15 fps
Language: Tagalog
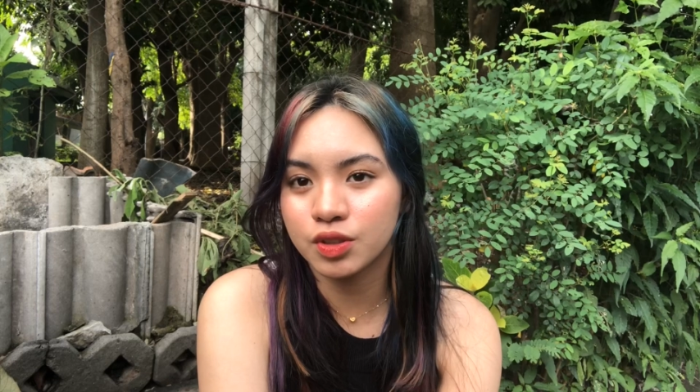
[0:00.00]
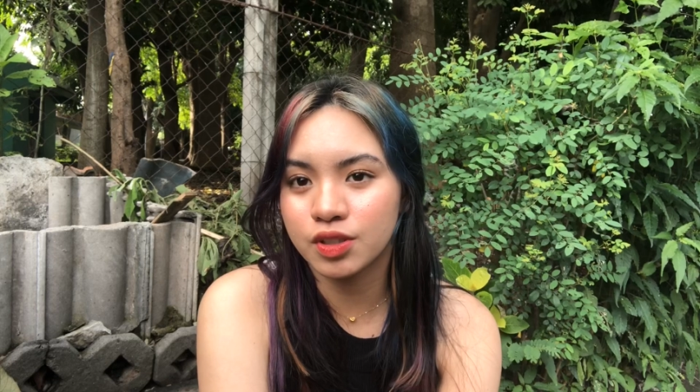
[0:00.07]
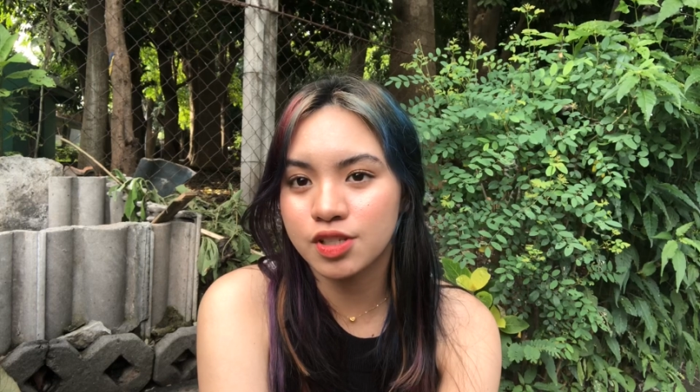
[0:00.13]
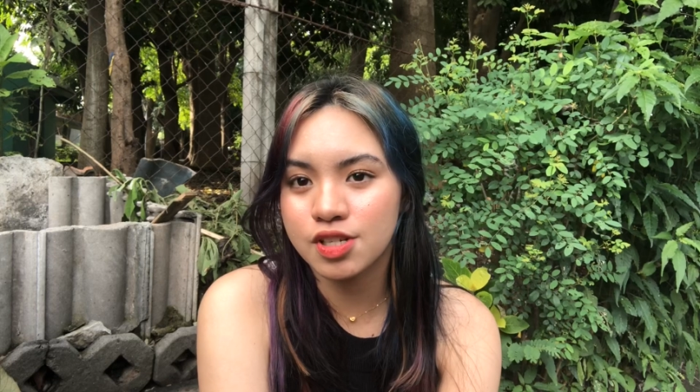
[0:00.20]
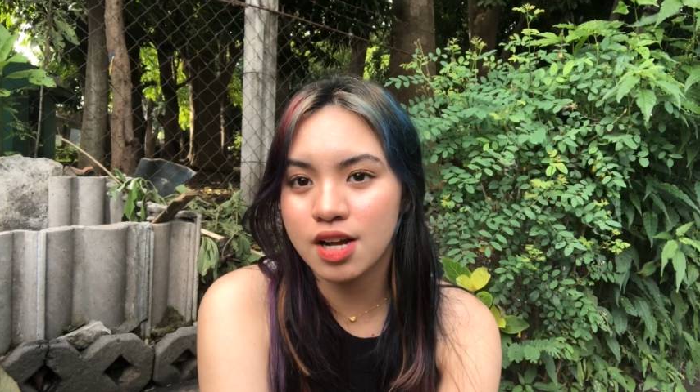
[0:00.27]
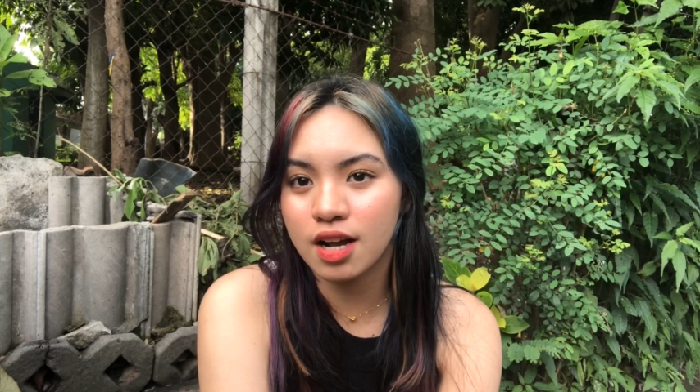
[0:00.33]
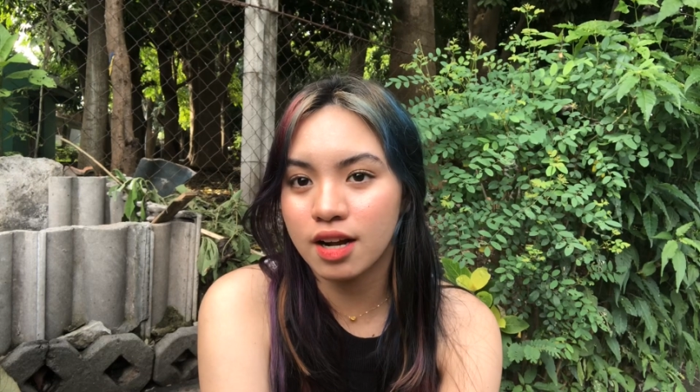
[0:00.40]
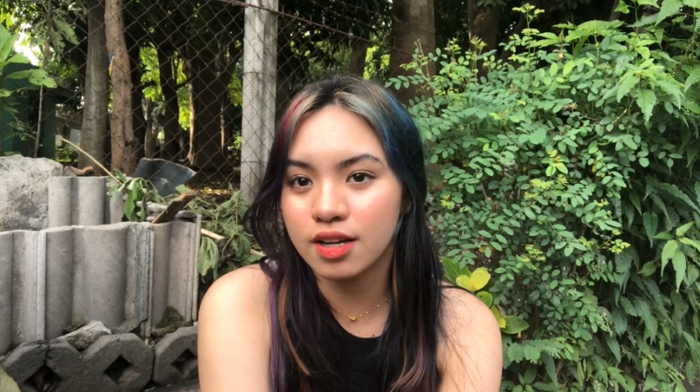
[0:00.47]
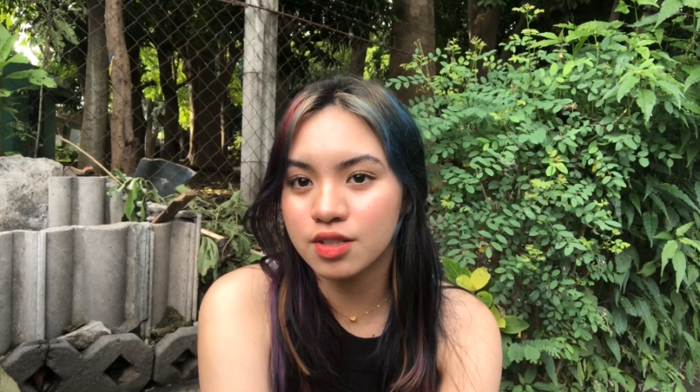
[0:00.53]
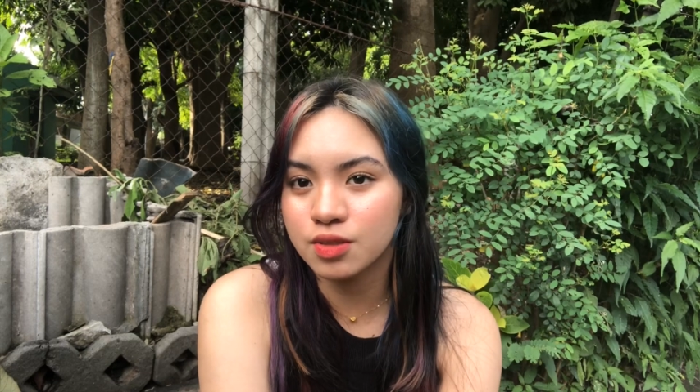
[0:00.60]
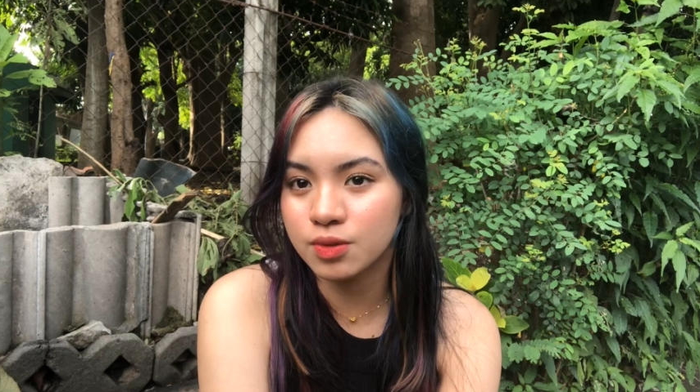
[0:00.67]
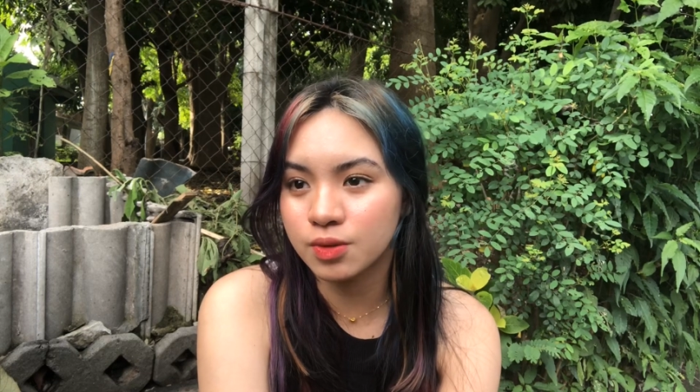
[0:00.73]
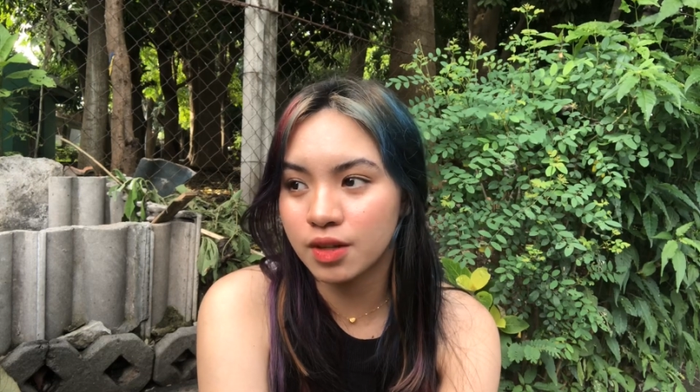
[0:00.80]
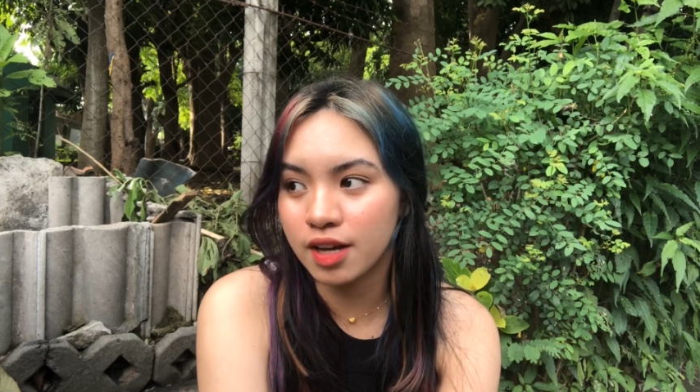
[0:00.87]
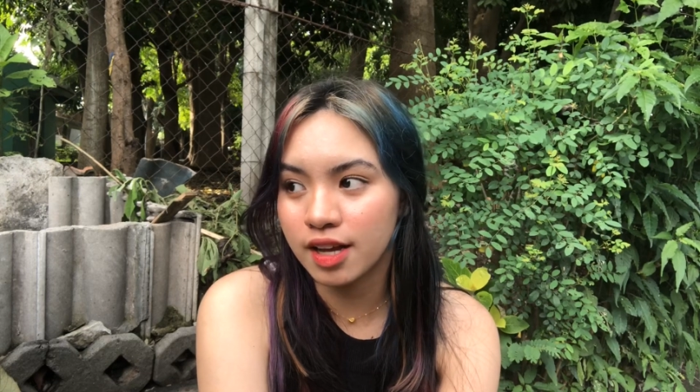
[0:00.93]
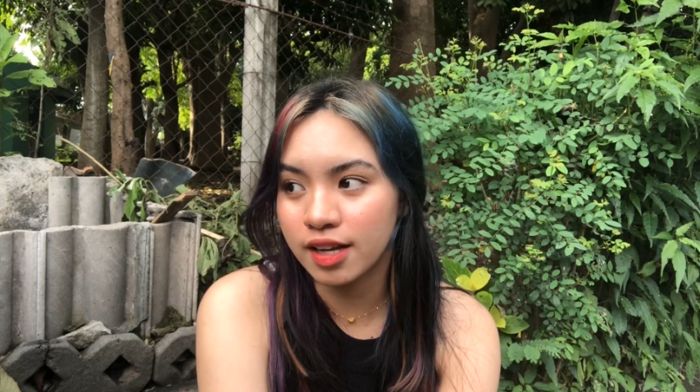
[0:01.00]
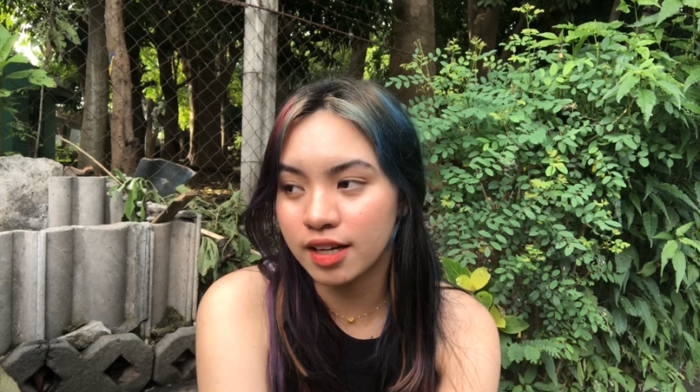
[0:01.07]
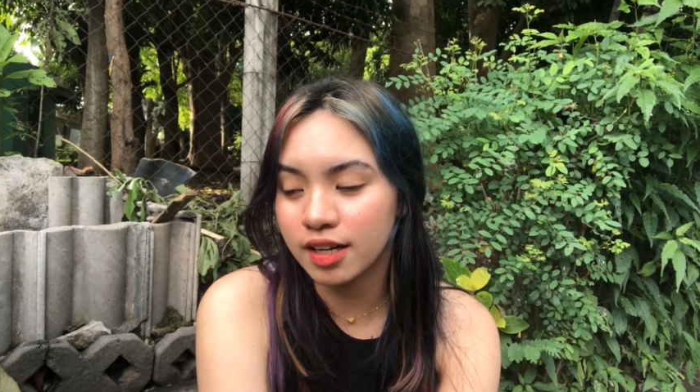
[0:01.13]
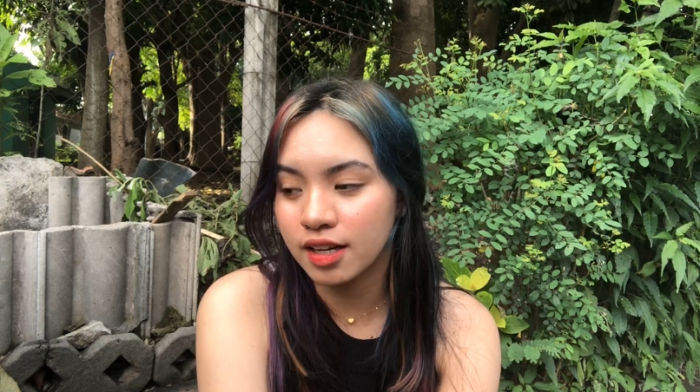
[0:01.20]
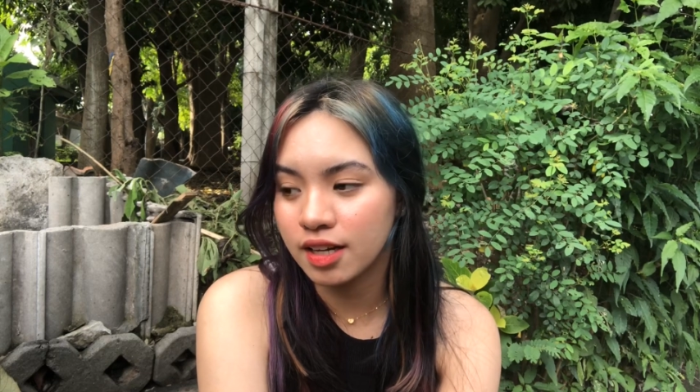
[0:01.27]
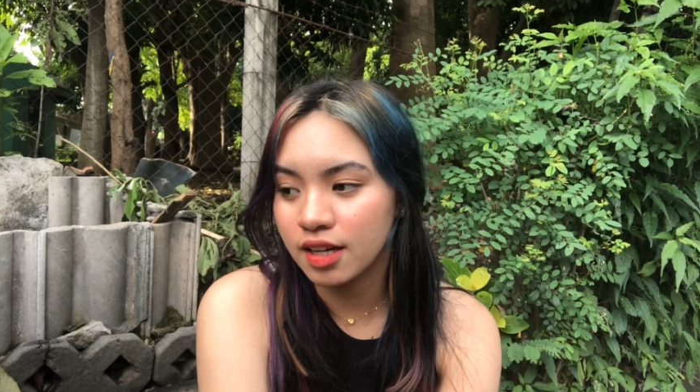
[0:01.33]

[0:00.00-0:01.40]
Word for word: niyo siyang kasuhan.